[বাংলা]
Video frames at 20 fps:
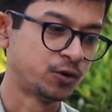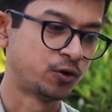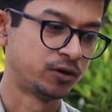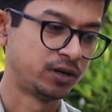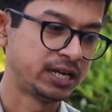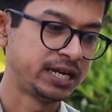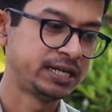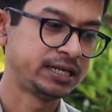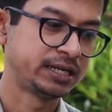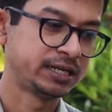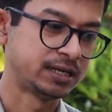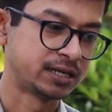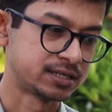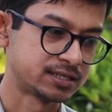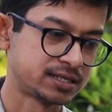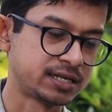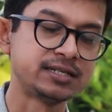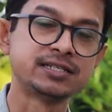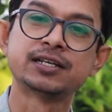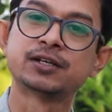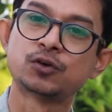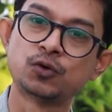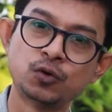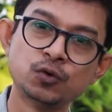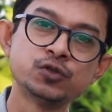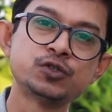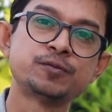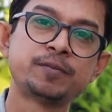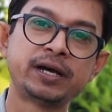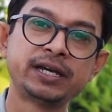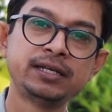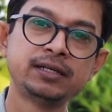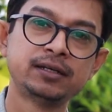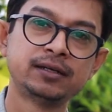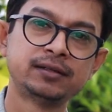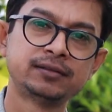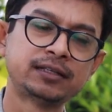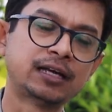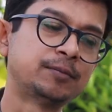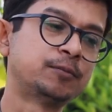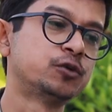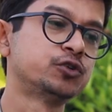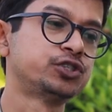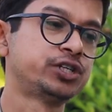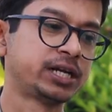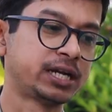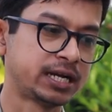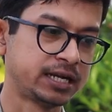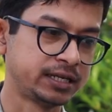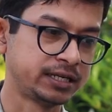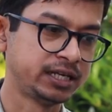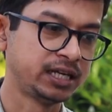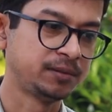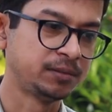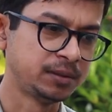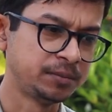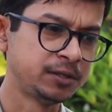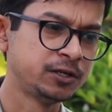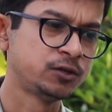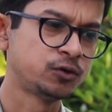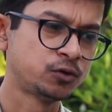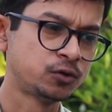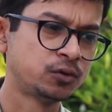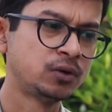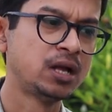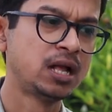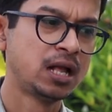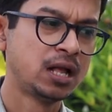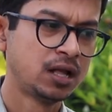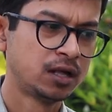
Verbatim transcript: আমি অনলাইনে নার্সারিটার খোঁজ পাই তারপর সেখানে গিয়ে বিভিন্ন